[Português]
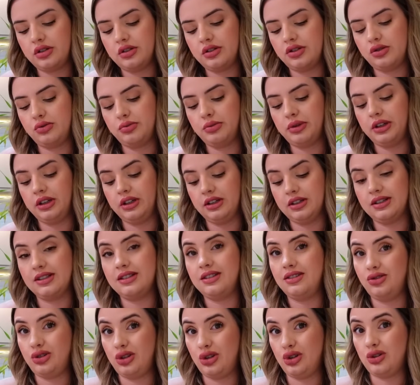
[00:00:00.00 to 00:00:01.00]
De manhã,
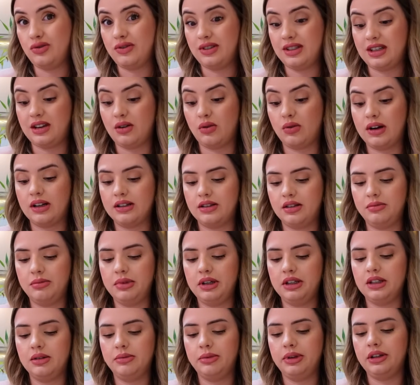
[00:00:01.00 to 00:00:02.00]
sim, gente, vai ser quatro e
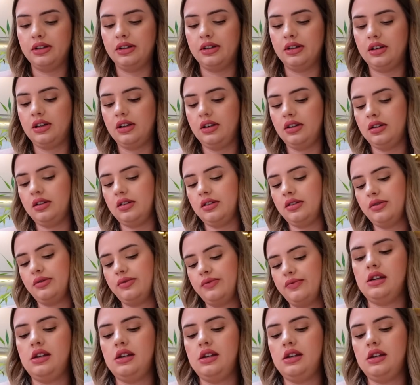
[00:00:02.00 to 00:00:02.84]
meia da manhã daqui, entendeu?